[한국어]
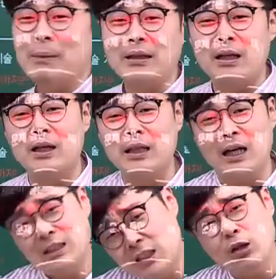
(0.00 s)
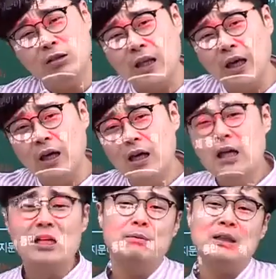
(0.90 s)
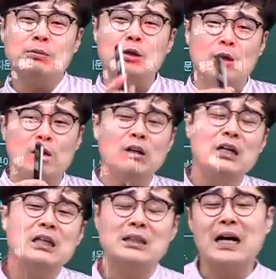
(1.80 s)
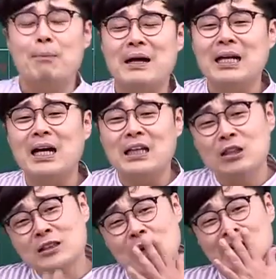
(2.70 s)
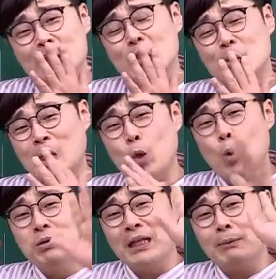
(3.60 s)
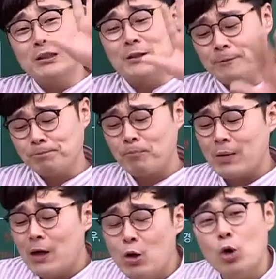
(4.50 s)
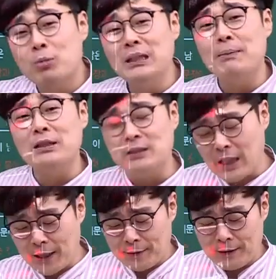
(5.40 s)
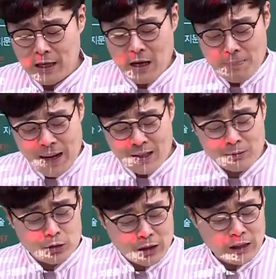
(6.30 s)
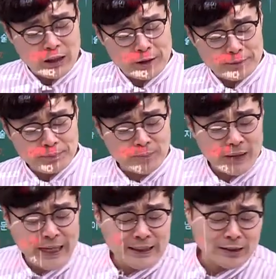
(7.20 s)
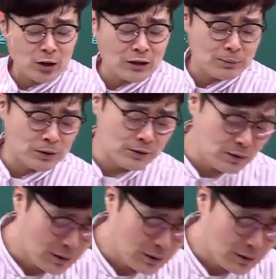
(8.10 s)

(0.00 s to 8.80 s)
많다. 내가 찍었대. 그럼 이제부터 자, 만약에 이런 상황이라고 쳐보자. 오 분 남았어. 오 분 남았는데 방금 우리 음, 개체성 지문,